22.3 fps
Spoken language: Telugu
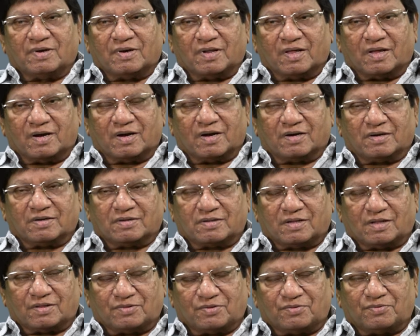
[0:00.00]

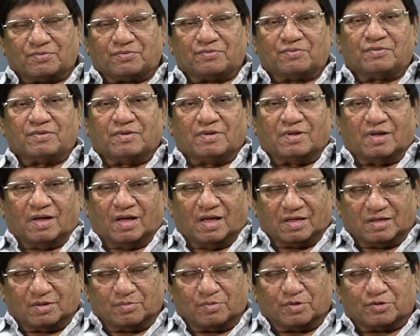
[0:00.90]
డైరెక్టర్స్ అందరూ
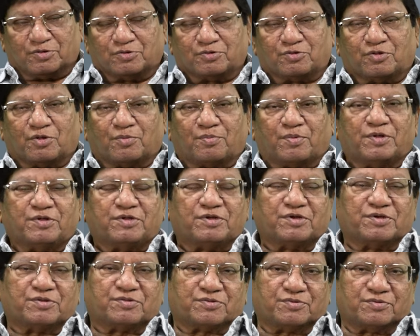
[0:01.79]
ఐకమత్యంతో
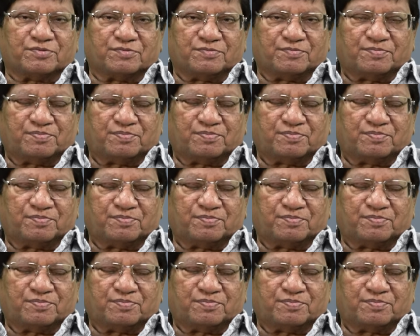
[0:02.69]
పనిచేస్తూ